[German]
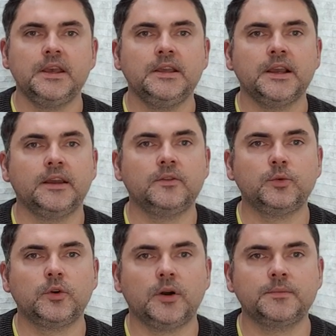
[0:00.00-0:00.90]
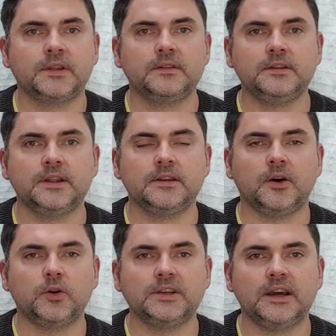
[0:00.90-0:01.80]
Ja, hinzu kommt, dass sie dann
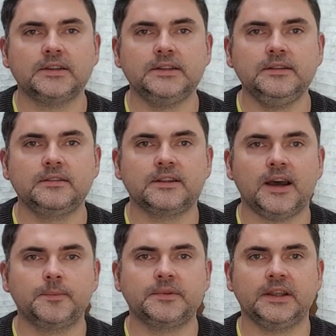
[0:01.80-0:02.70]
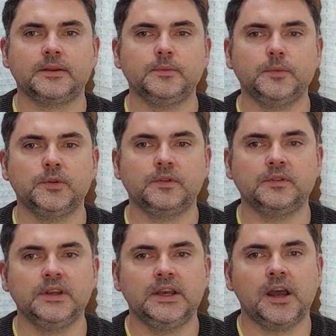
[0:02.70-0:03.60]
auch Nachtdienste abdecken müssen.